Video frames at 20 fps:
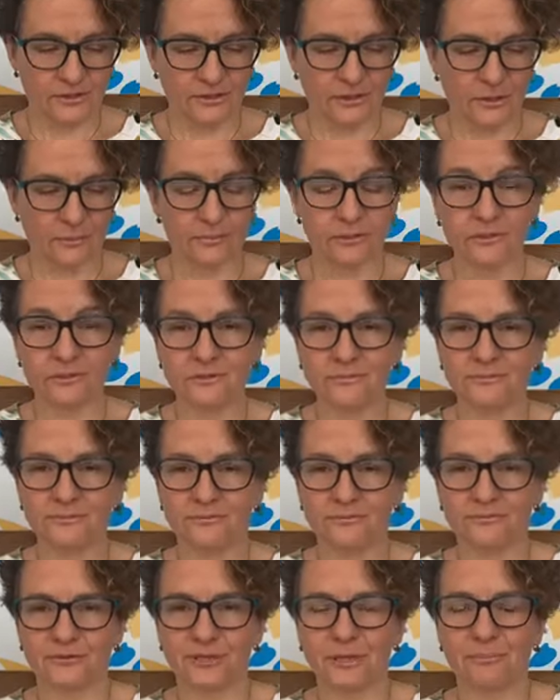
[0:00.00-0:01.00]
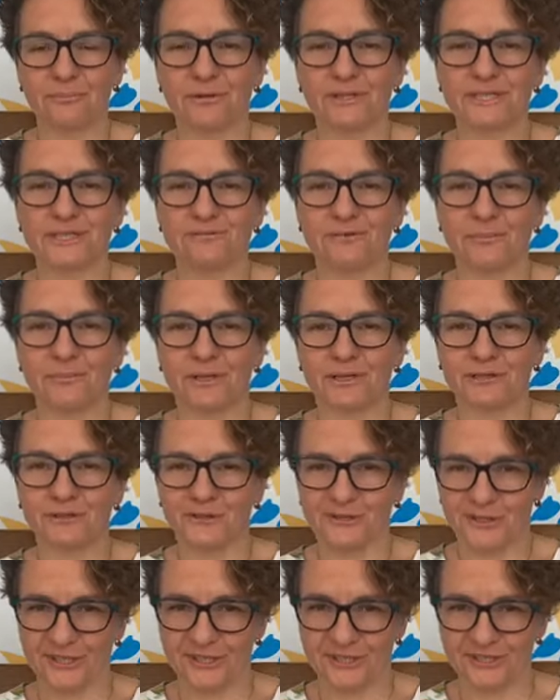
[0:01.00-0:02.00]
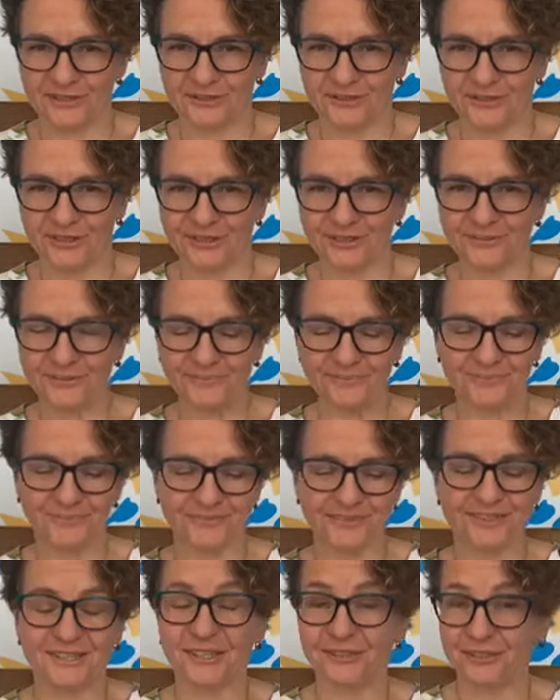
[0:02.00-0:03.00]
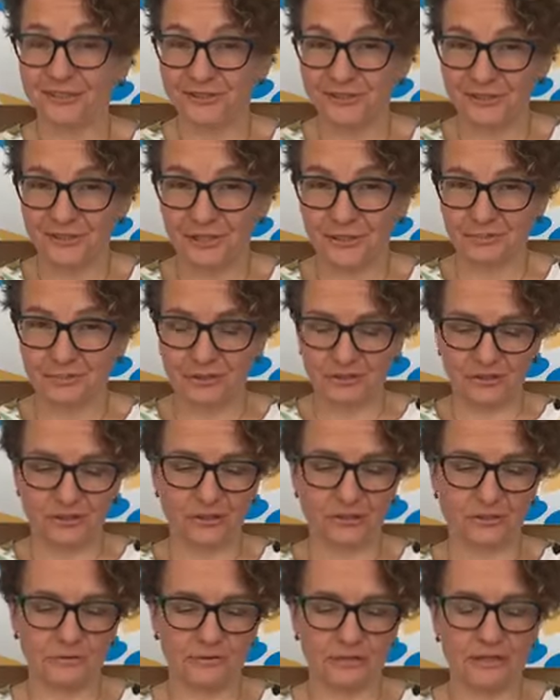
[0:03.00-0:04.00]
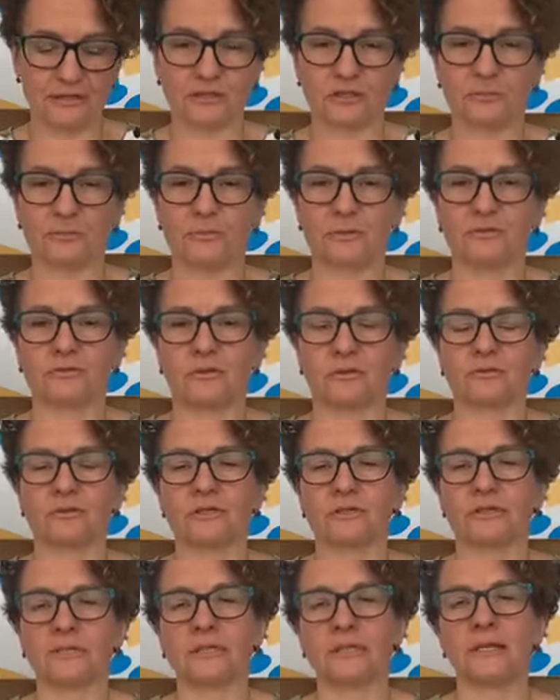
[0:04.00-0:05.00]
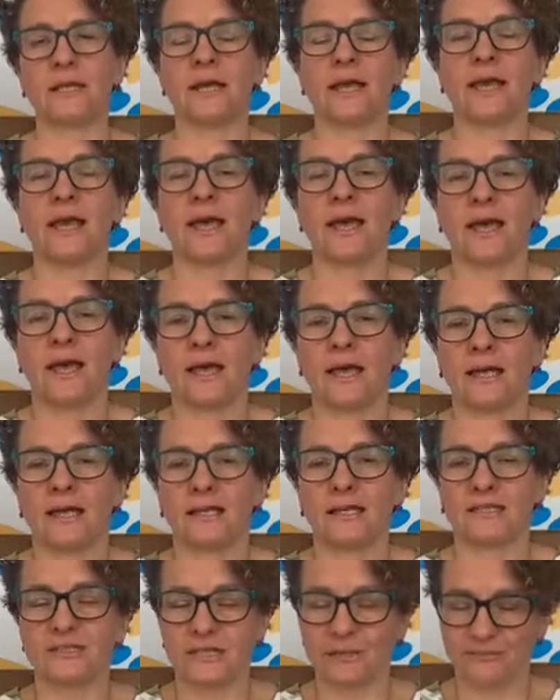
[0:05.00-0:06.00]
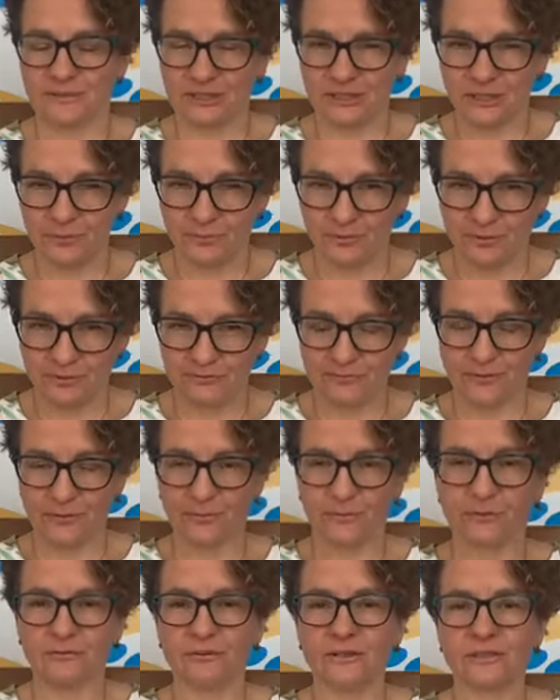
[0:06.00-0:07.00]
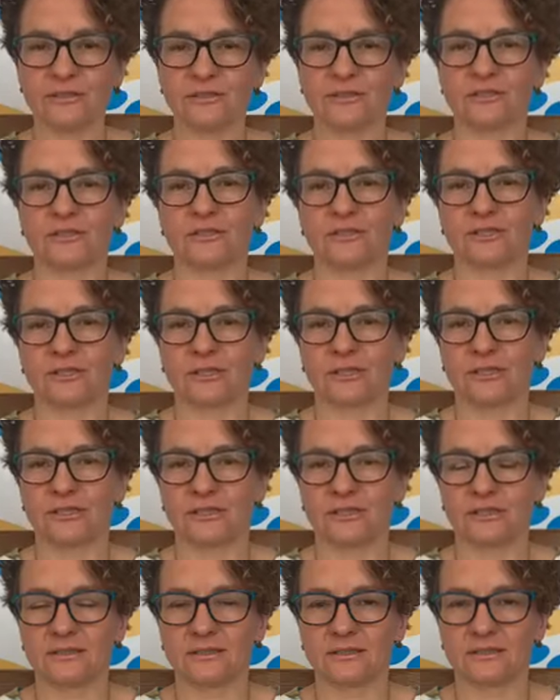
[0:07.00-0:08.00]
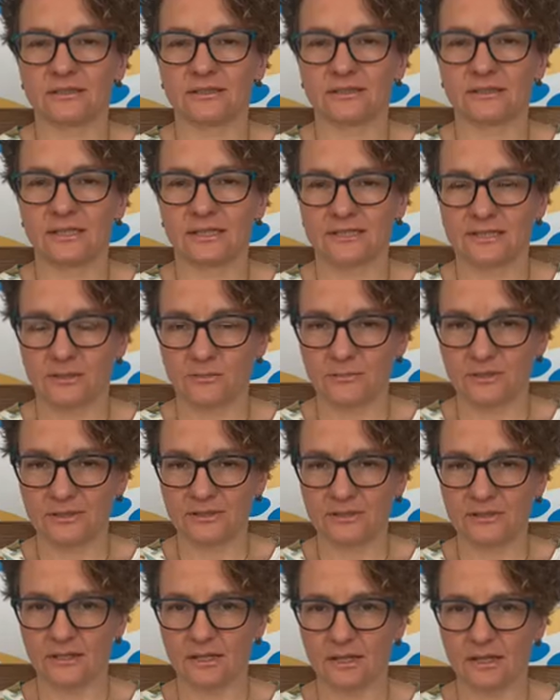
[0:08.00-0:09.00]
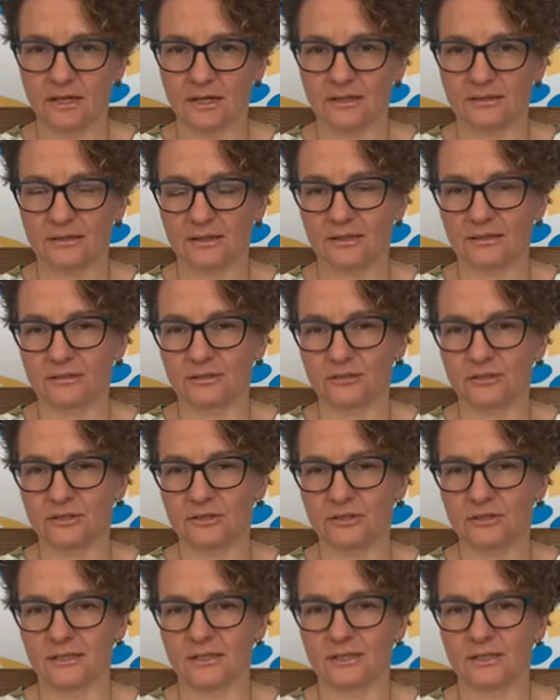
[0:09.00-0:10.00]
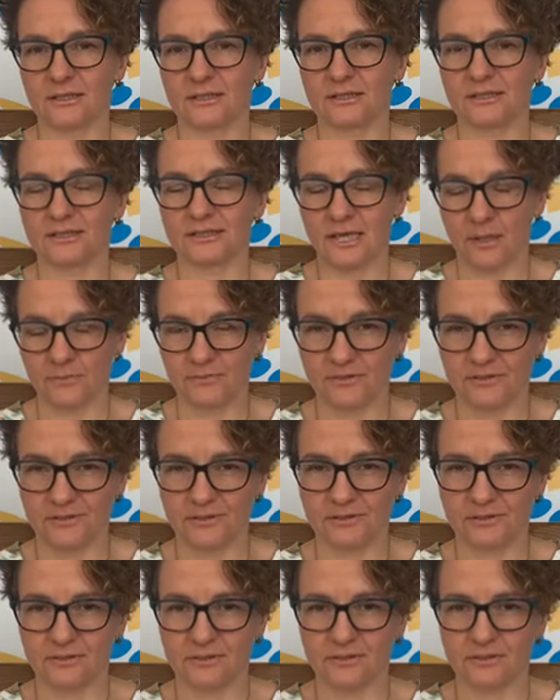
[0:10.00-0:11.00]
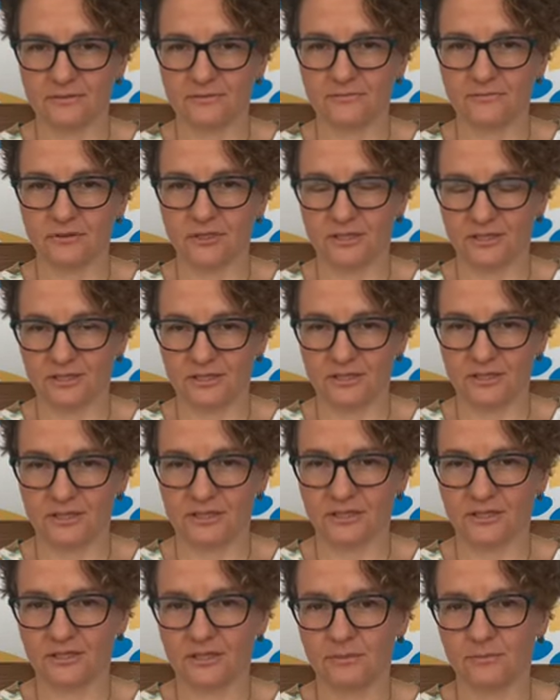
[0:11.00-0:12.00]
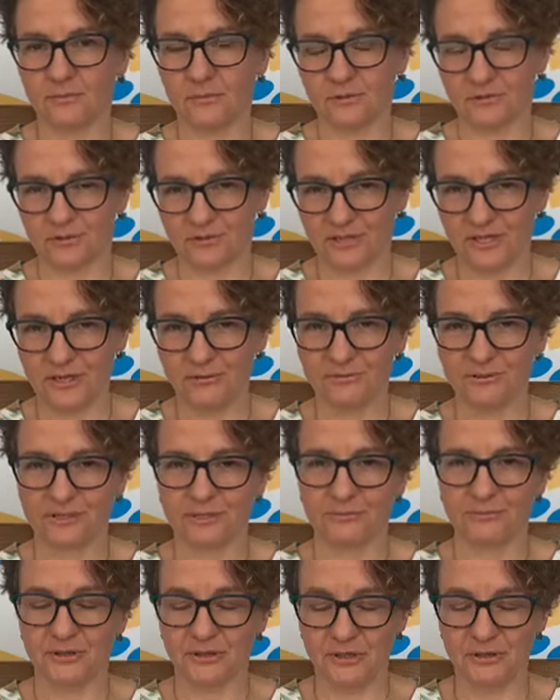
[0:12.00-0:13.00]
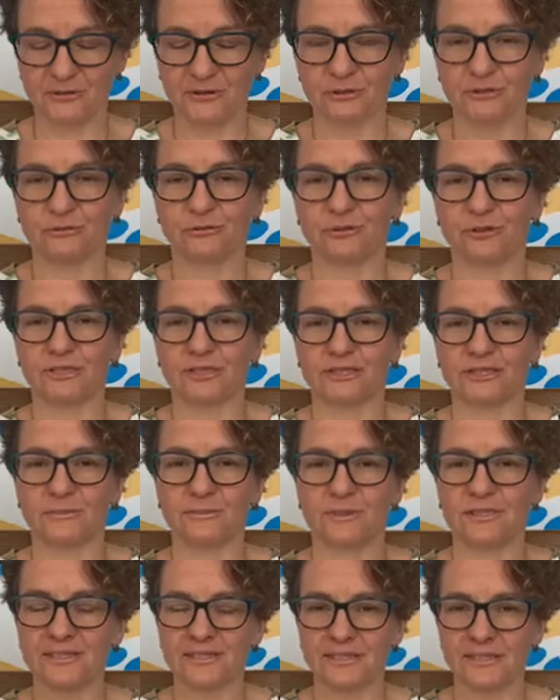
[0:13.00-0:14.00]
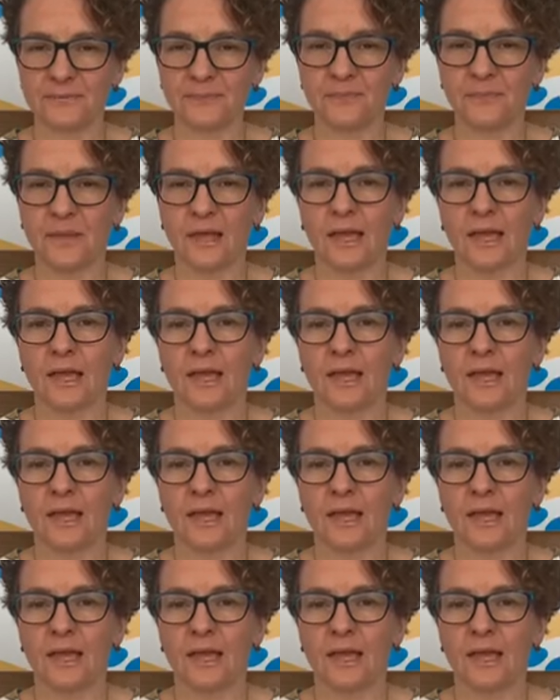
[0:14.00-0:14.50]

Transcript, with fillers: Dzień dobry, witam Państwa bardzo serdecznie. Tradycyjnie proszę o chwilę cierpliwości i chciałam także poinformować, że transmisja, a także zapis wszystkich pozostałych, minionych już transmisji